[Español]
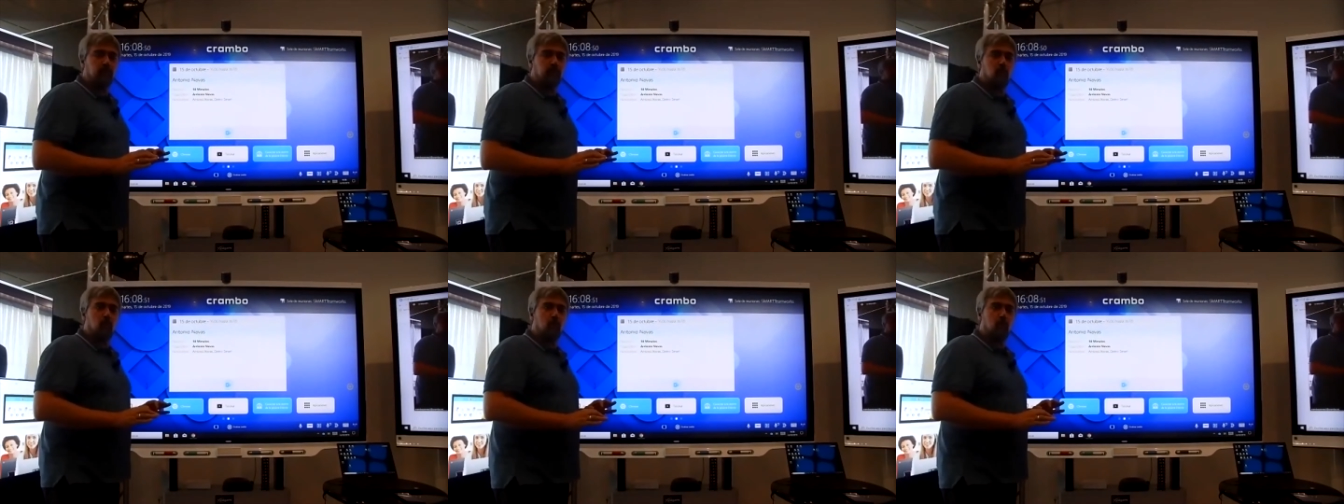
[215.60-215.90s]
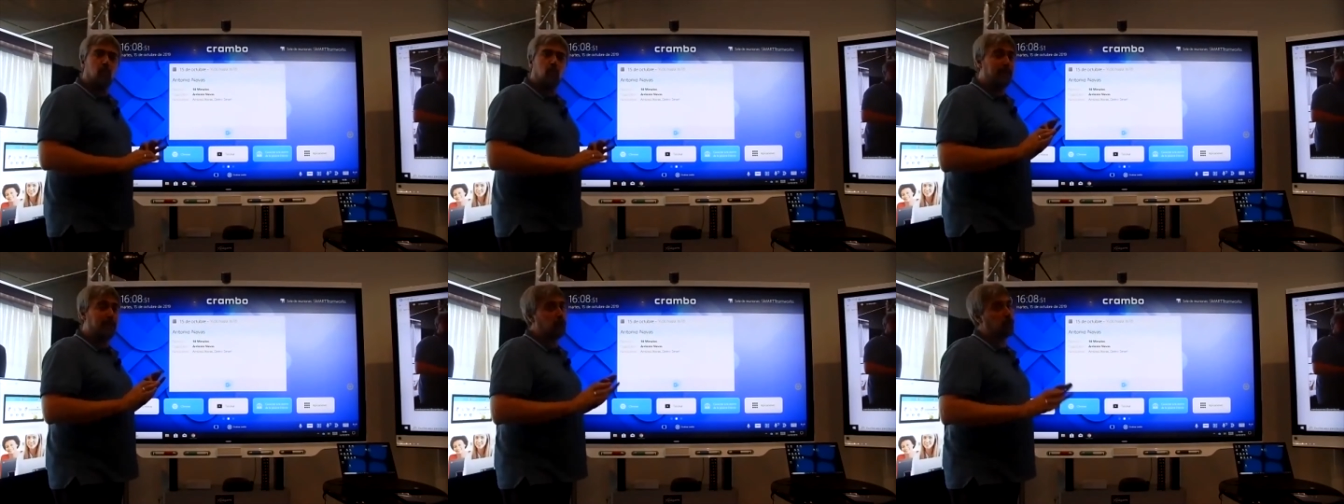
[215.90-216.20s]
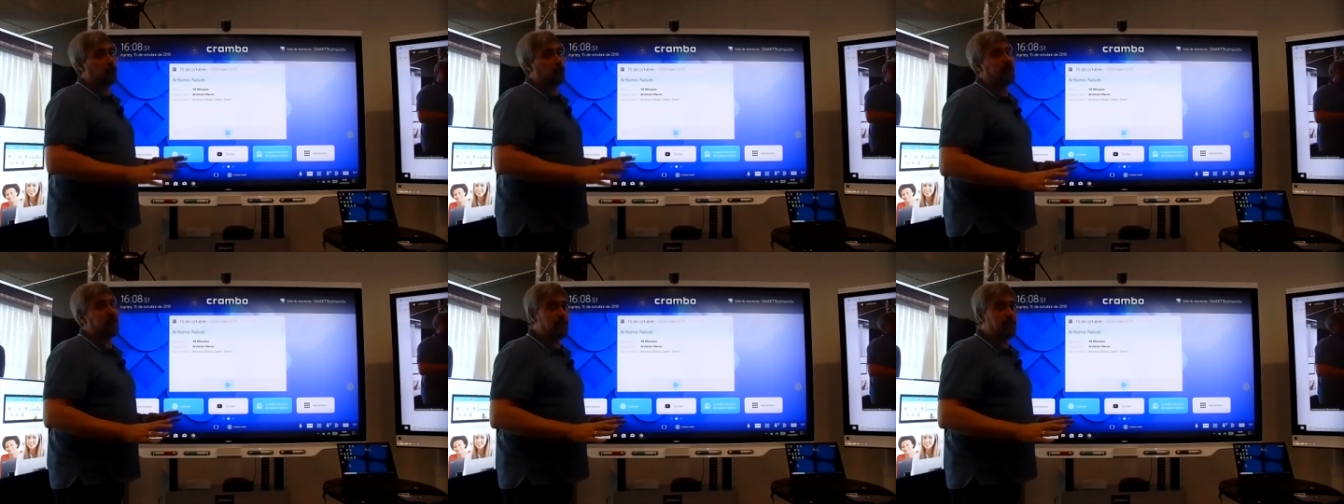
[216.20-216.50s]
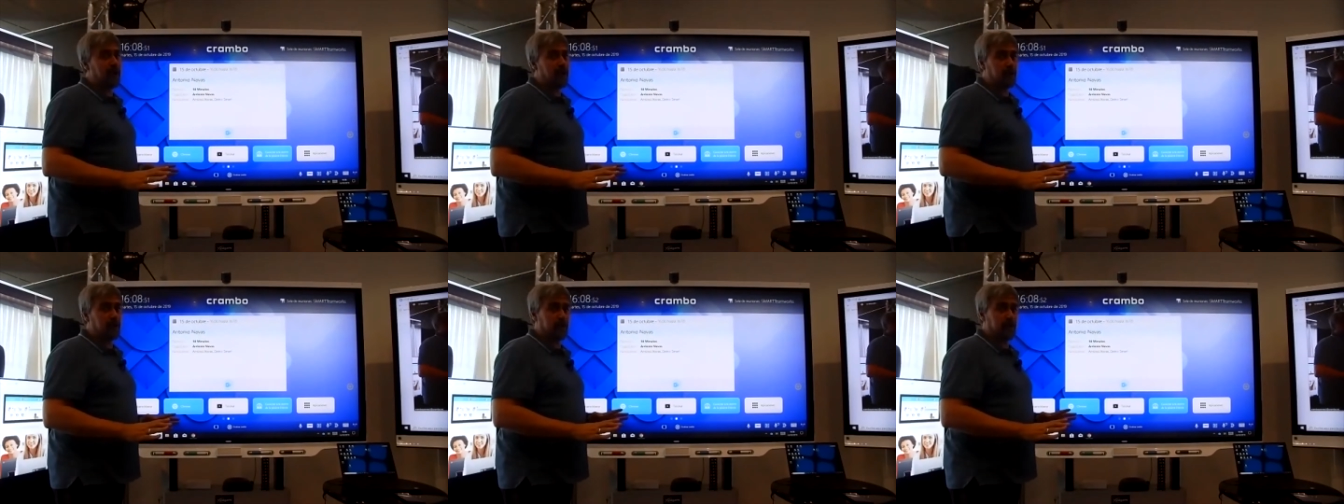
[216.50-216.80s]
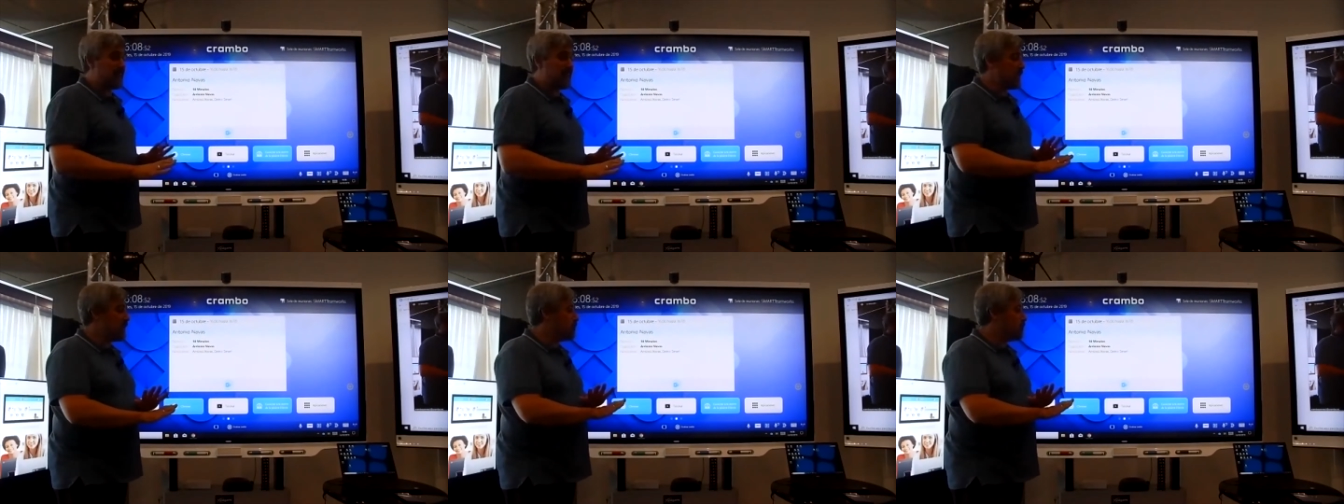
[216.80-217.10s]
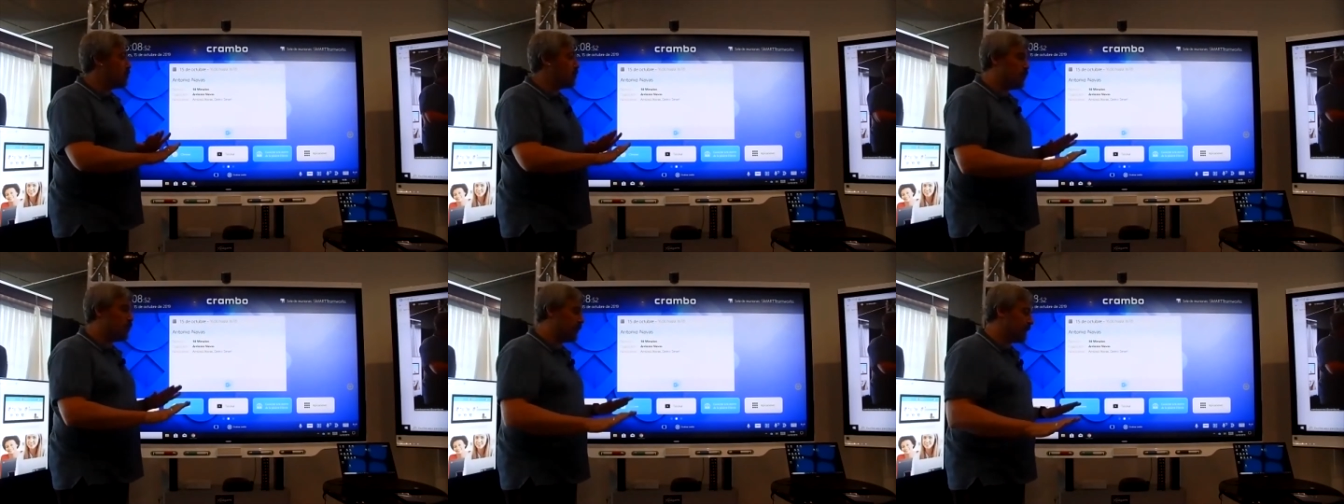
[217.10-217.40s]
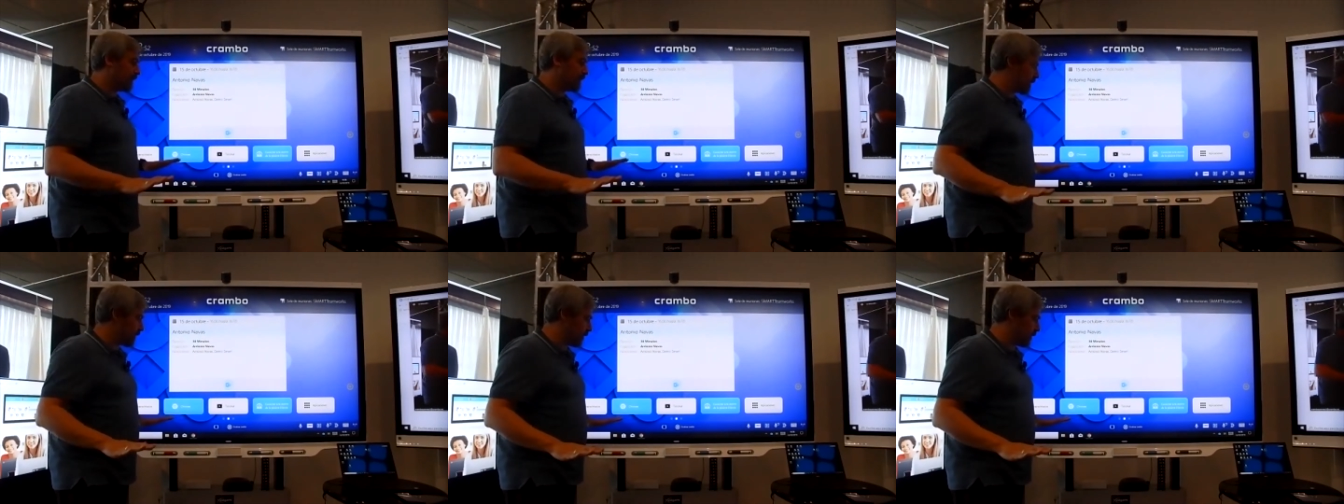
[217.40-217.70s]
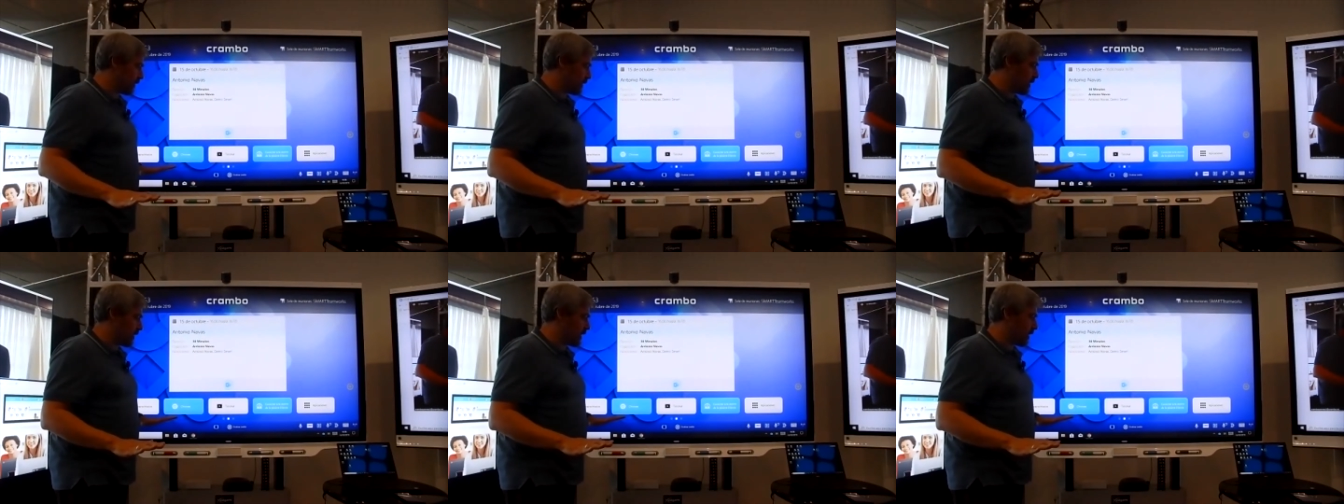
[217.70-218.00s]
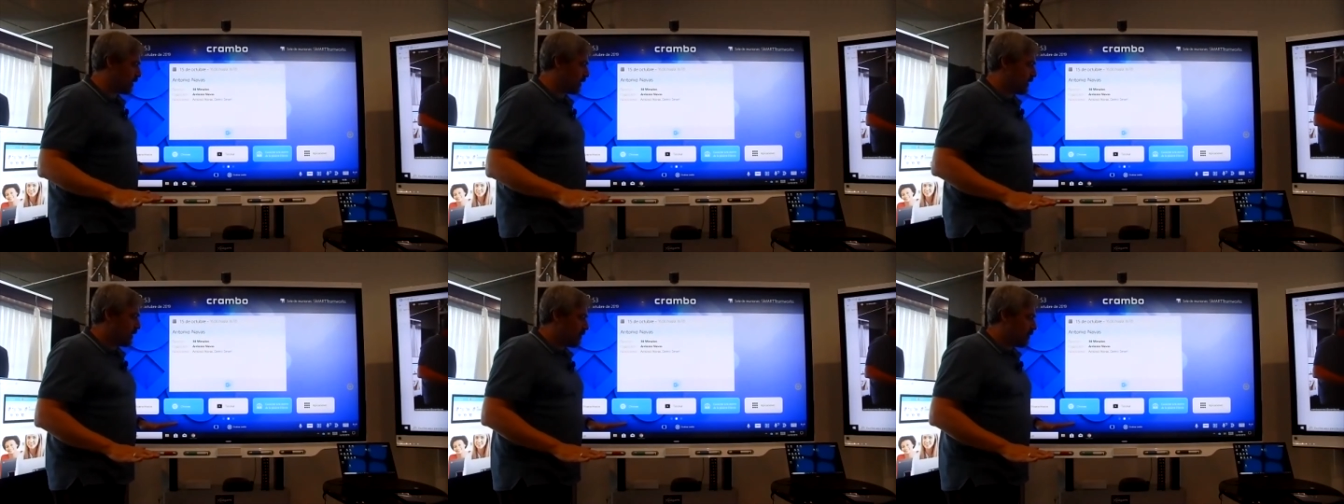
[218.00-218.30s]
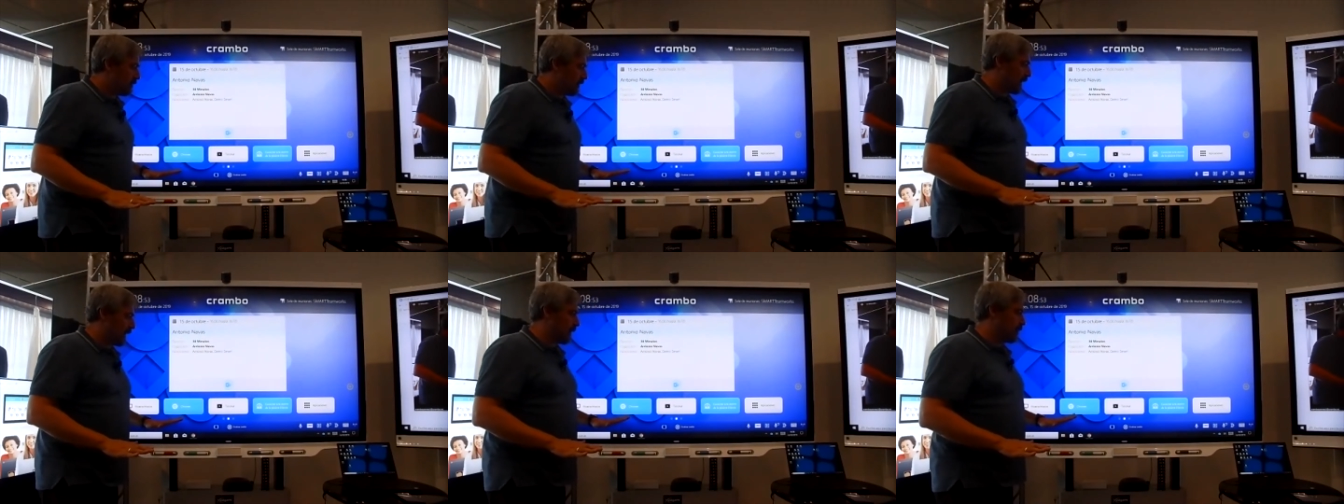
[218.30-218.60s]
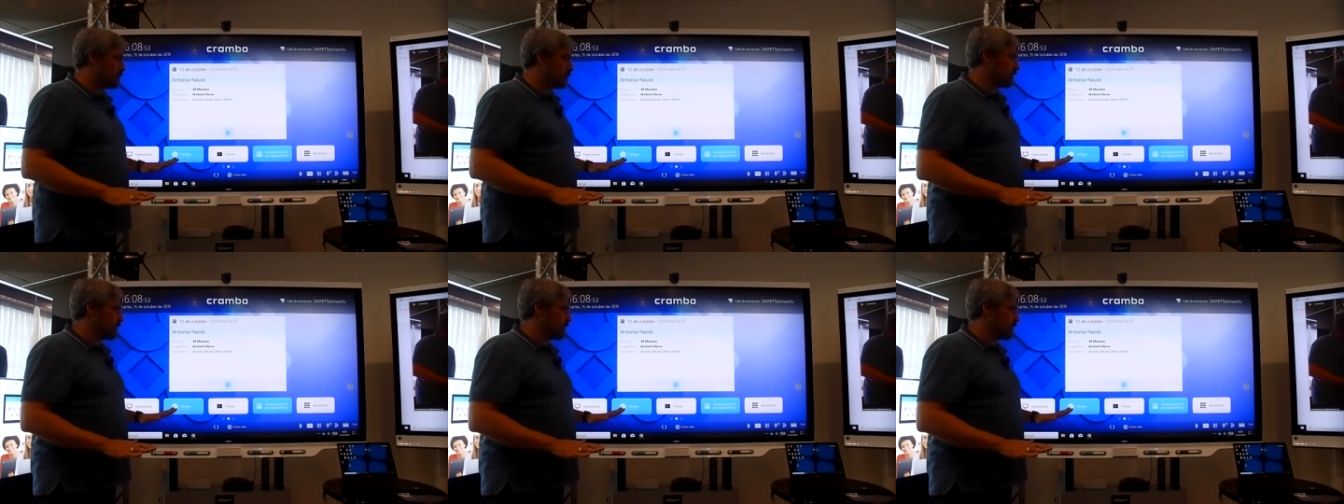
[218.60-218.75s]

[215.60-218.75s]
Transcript: muy intuitiva y muy sencilla. Fijaros